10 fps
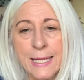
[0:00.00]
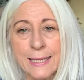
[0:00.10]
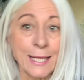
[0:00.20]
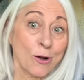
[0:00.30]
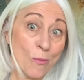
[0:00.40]

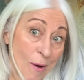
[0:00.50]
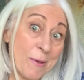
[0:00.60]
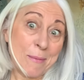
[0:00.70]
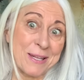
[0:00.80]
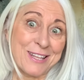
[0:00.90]
De cómo
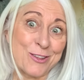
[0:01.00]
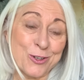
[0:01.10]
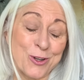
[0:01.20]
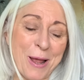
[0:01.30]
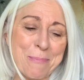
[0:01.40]
había metido
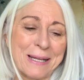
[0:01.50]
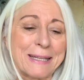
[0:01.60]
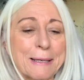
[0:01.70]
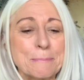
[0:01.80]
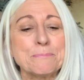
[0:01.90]
yo la
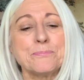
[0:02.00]
pata.